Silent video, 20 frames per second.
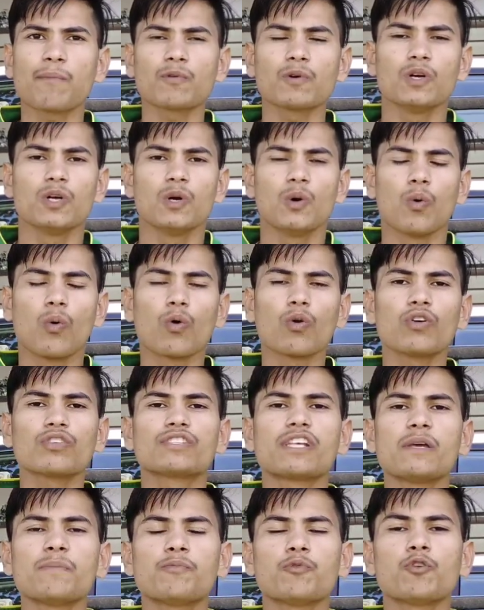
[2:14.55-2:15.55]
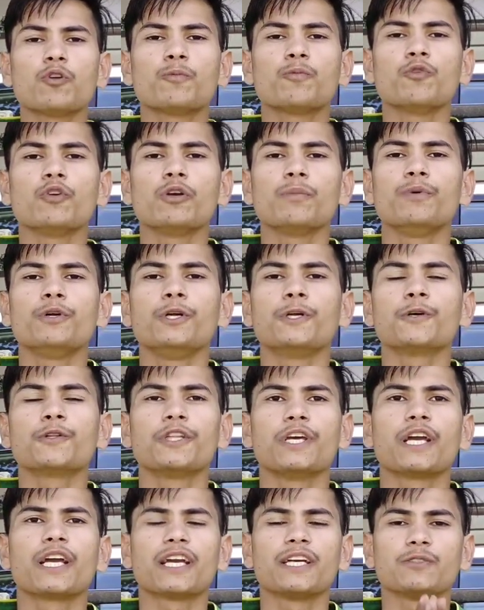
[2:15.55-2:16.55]
है आप उन्हों से ही पूरी पूरी
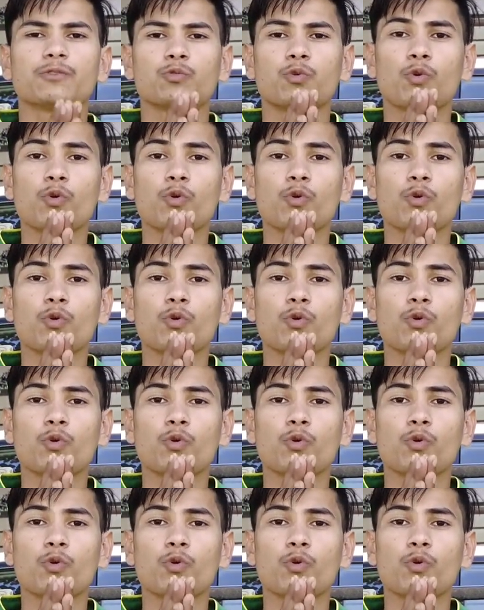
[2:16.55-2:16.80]
वीडियो देखें